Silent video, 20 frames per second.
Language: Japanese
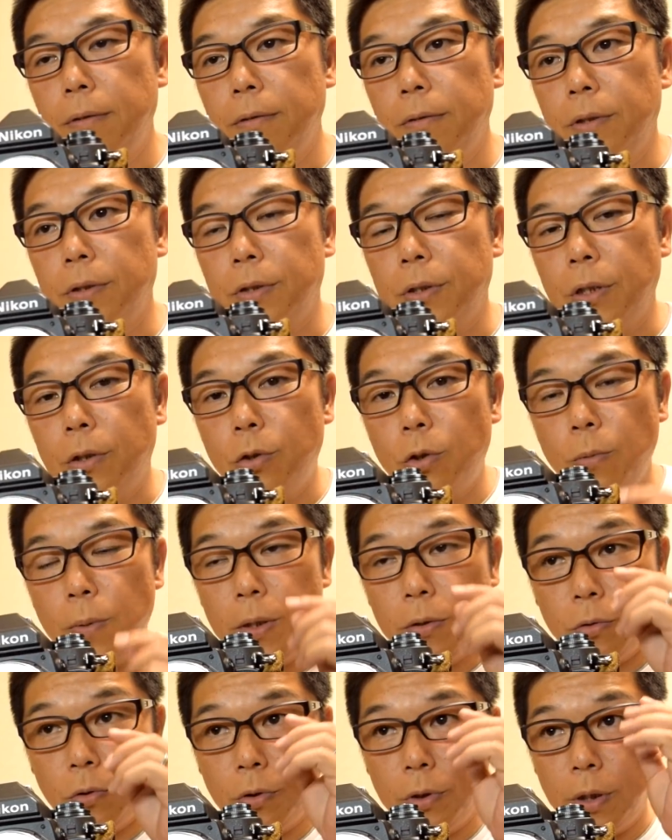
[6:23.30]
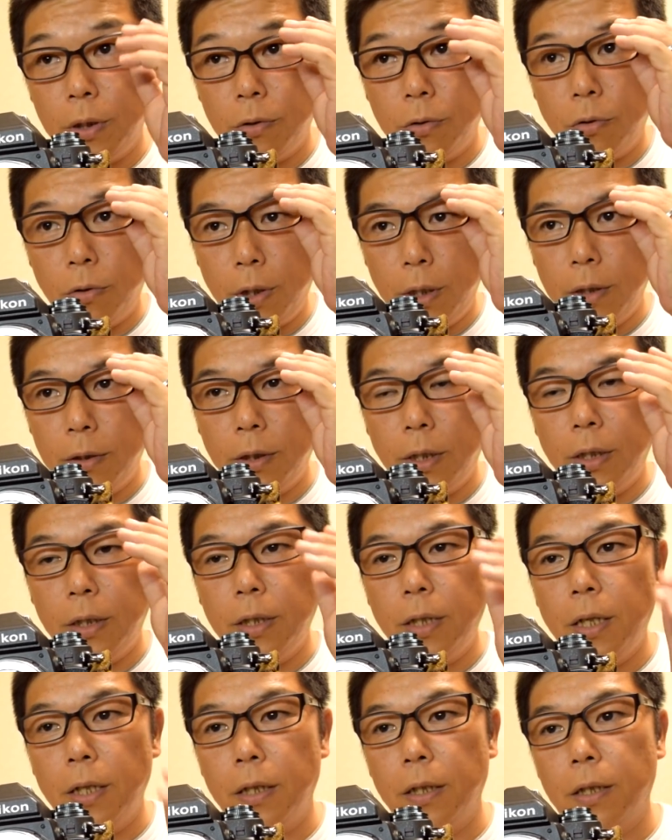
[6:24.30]
で、Z マウントになるとね、
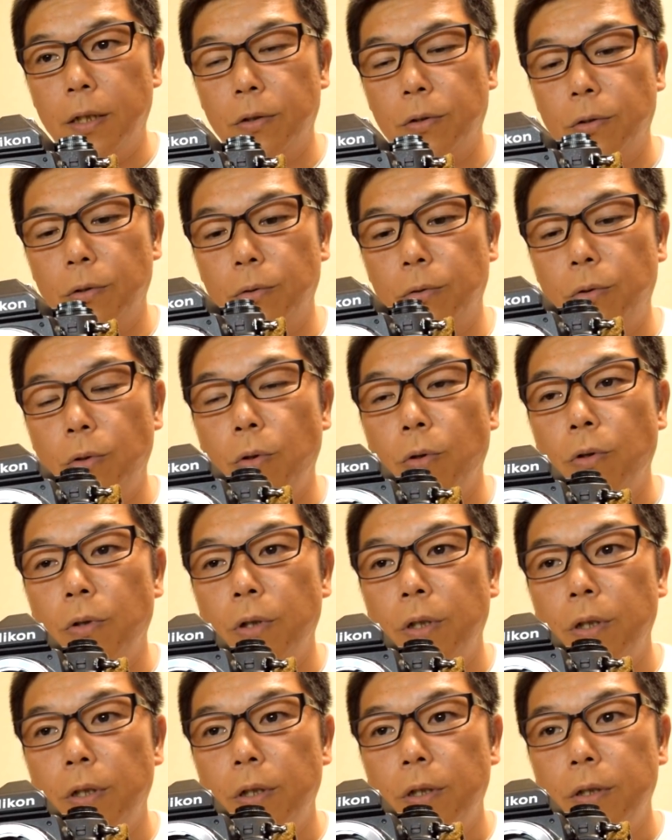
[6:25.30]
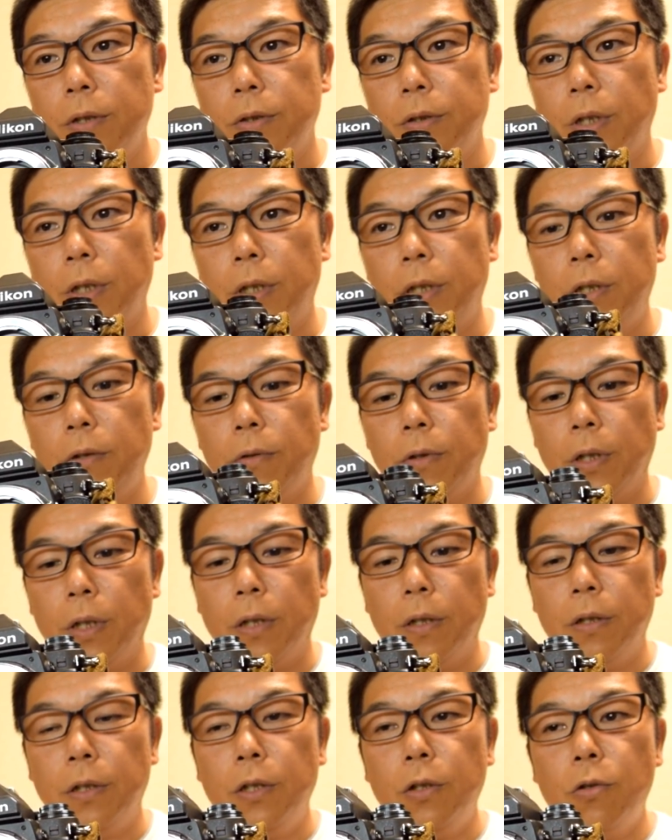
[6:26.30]
何がいいかというと、さっきは
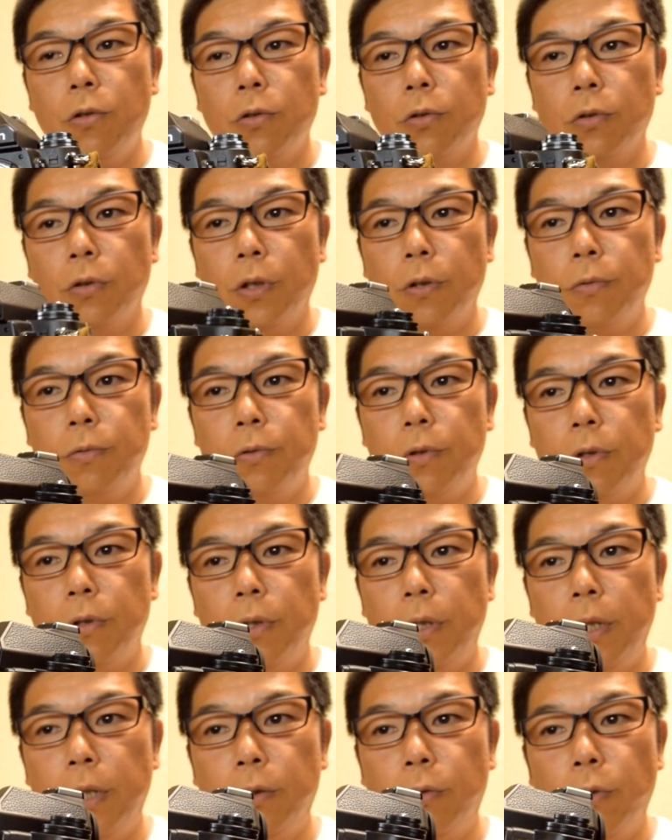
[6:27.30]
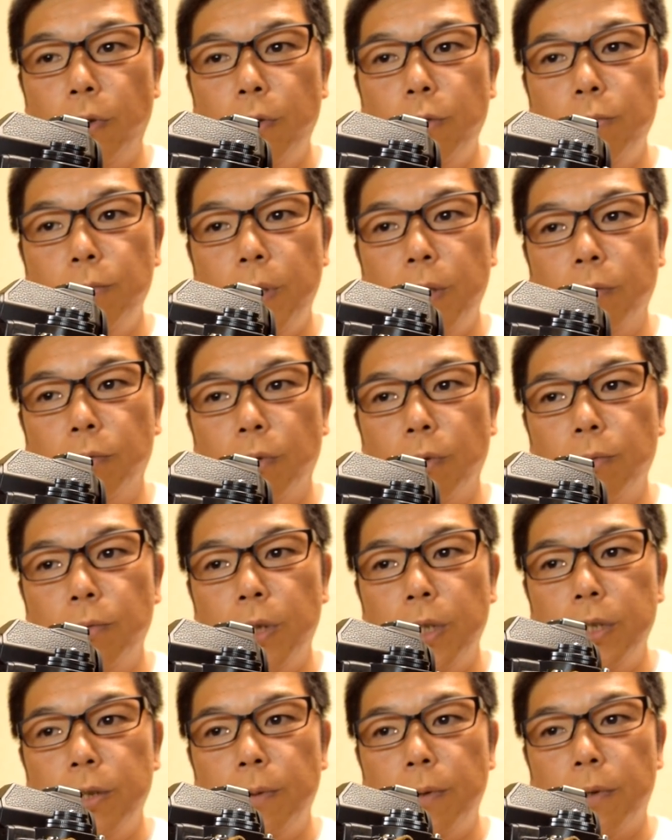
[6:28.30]
ね、ニコンの F,、えー、と F マウント、
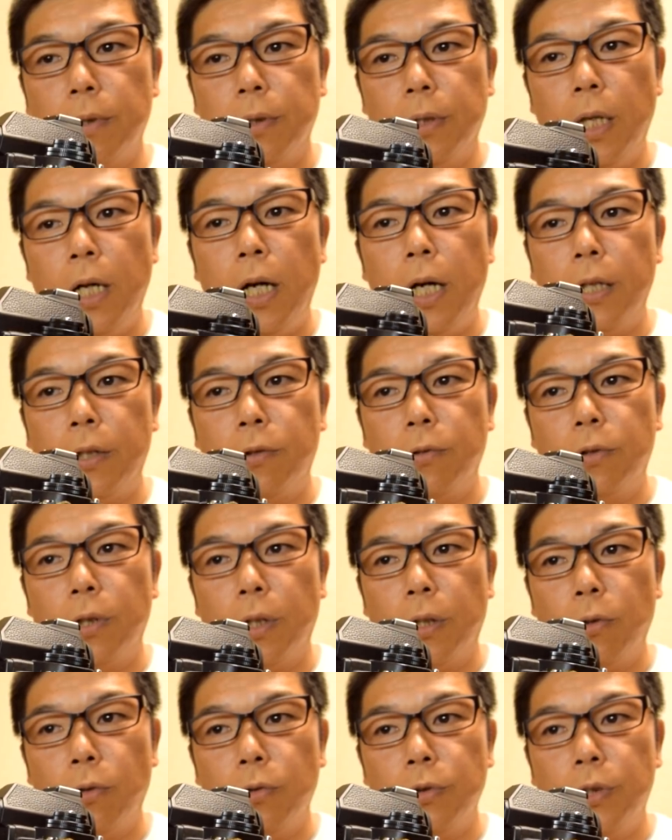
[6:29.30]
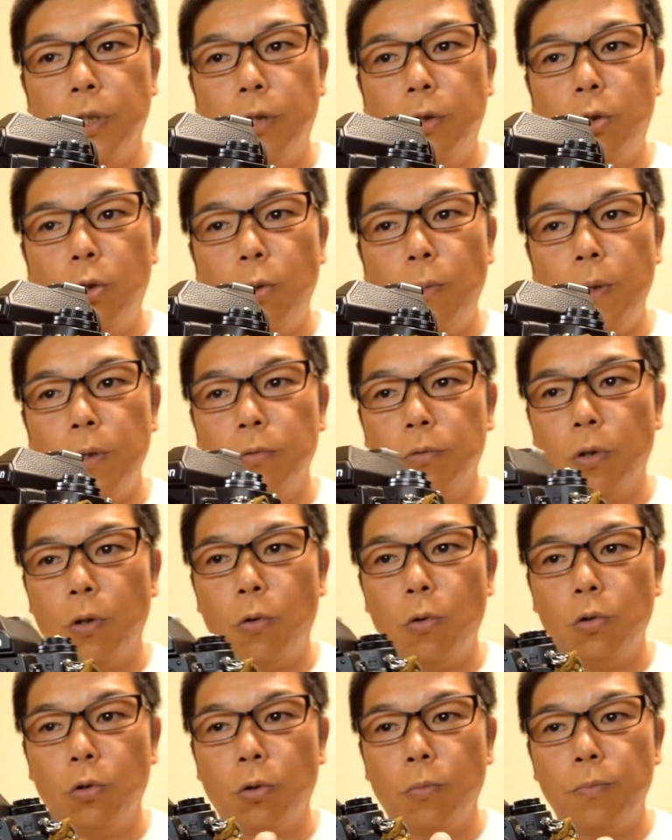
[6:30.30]
フランジワークは長いって言ったけど、Z マウント
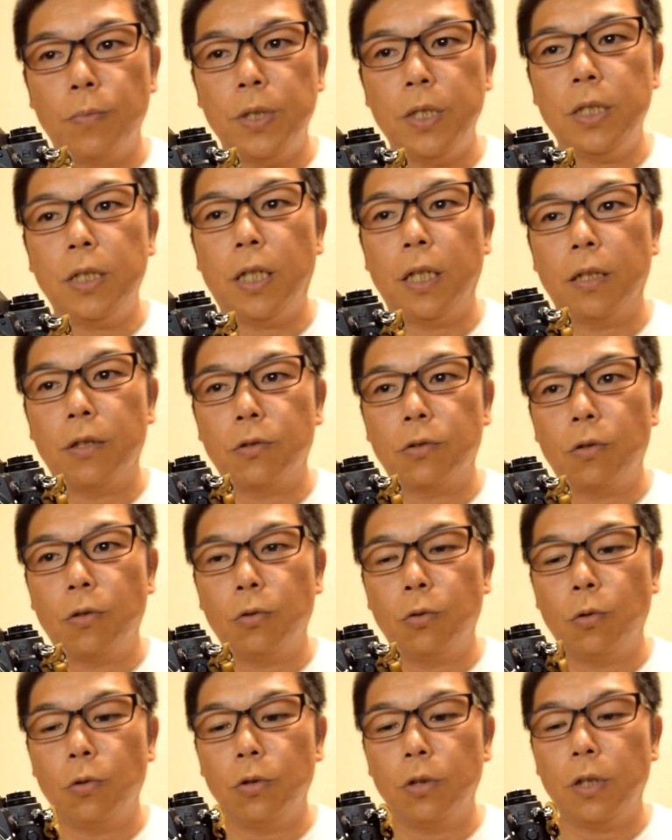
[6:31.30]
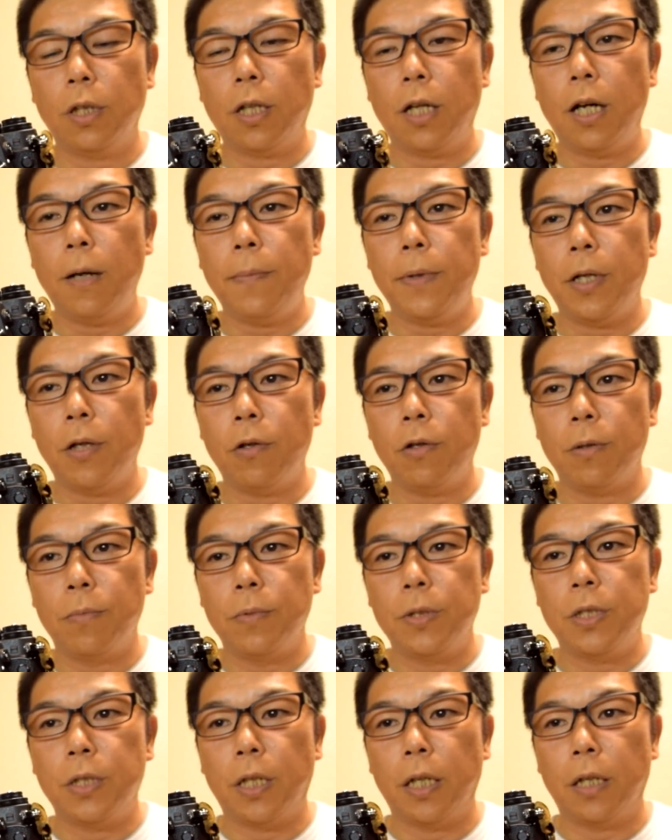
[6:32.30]
は今度短いんですよ。どんなカメラより
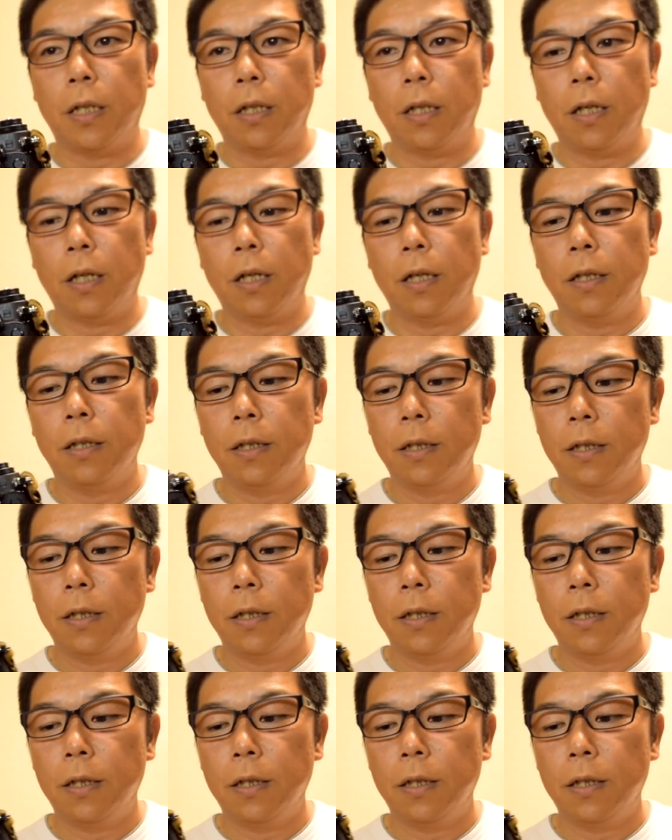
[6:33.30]
短いから、